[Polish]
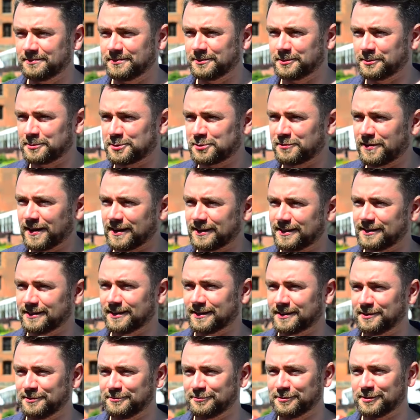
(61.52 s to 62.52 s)
był czwarty
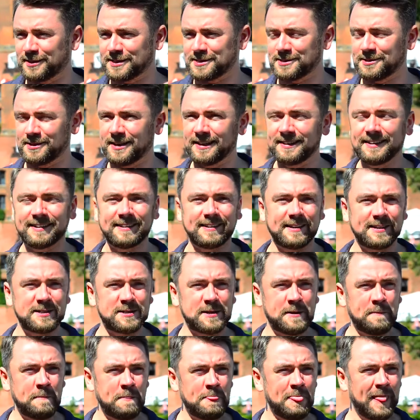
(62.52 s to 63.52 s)
taki dwunastolatek,
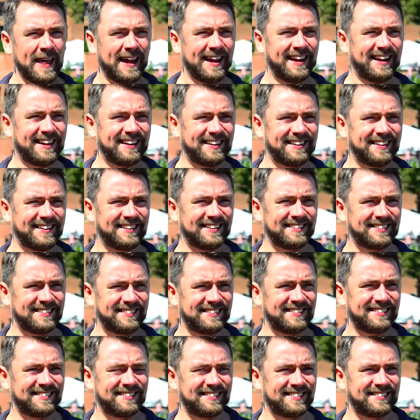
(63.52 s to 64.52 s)
także y,
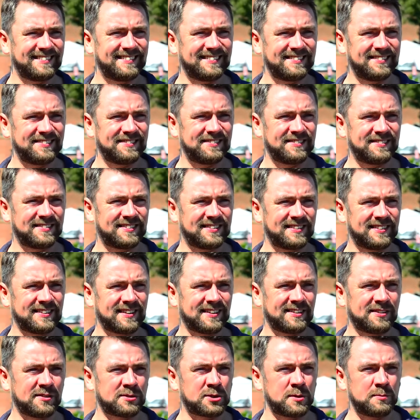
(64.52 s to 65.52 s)
y,
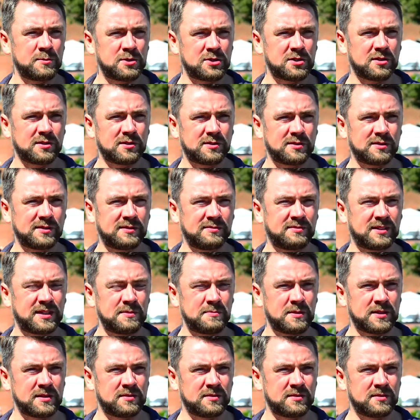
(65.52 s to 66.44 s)
na 80 chyba